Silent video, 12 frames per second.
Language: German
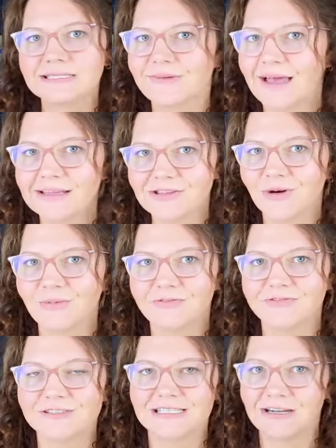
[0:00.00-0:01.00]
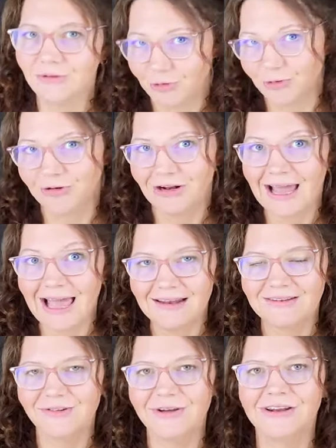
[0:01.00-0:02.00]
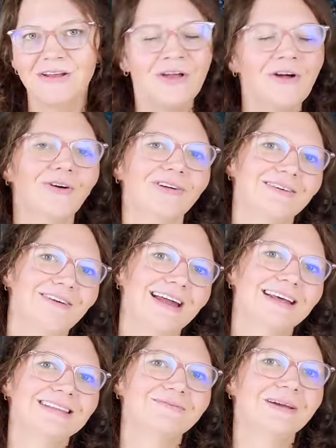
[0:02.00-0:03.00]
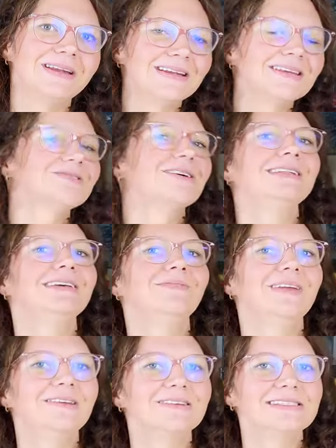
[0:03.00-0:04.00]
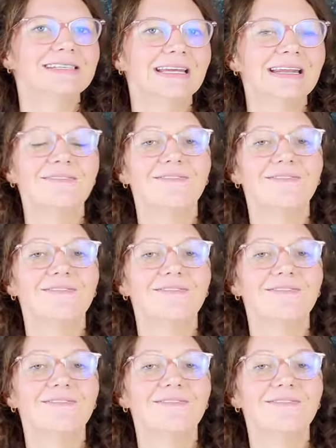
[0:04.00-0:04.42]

zwei Tropfen Silikonöl einrühren und ihr werdet am Ende des heutigen Videos sehen,